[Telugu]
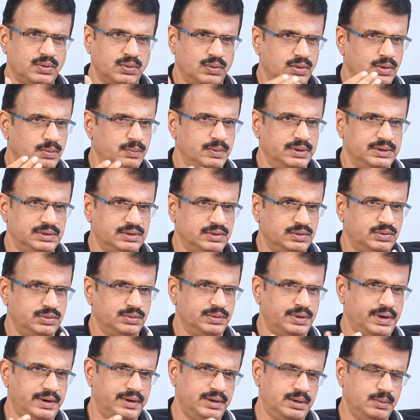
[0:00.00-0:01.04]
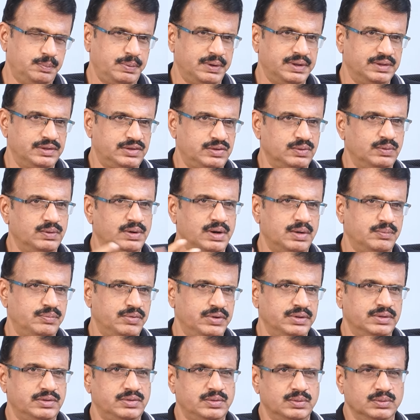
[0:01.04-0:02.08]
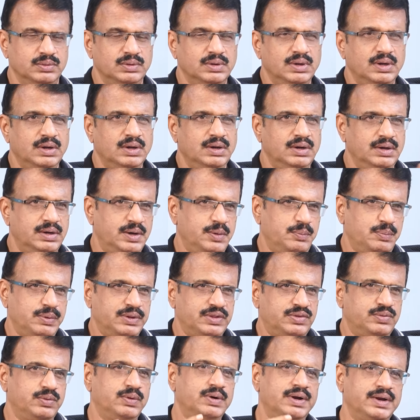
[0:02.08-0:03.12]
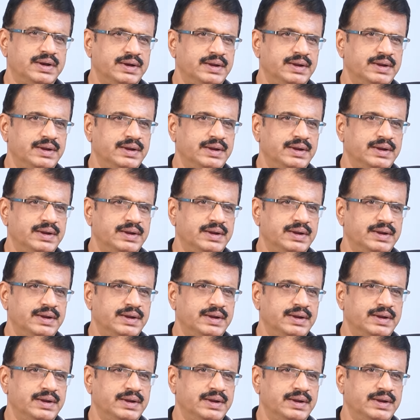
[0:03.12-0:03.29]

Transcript: రెండు మెథడ్స్ ఉంటాయి డిఫెన్సివ్ అండ్ అఫెన్సివ్ డిఫెన్సివ్ అంటే